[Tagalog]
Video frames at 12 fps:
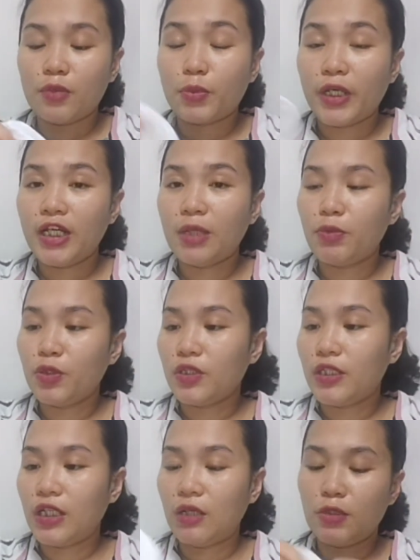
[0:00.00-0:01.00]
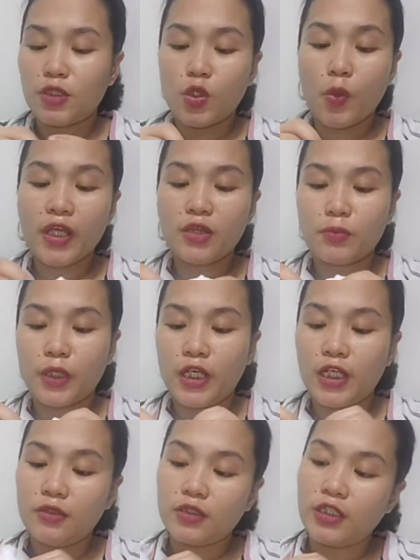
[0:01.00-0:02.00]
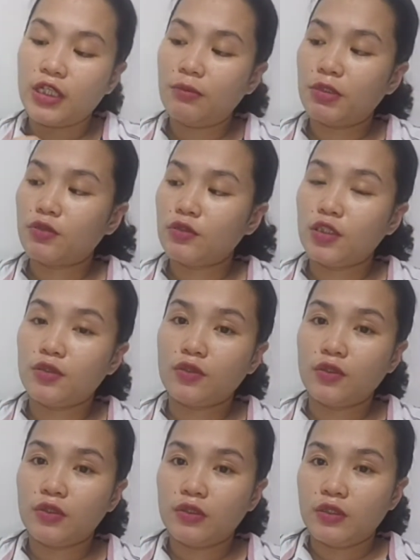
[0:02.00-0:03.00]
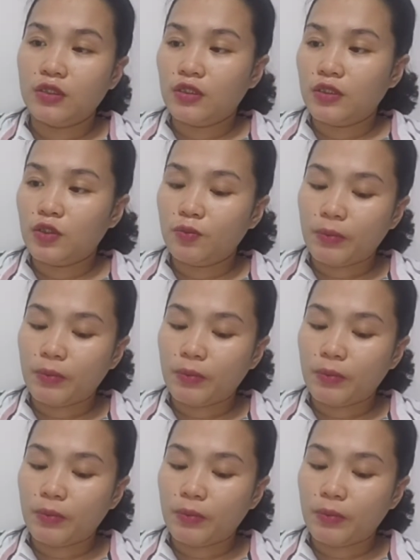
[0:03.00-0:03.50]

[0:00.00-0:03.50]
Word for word: Perla po yung ginamit ko. White perla yung ginamit ko dito nung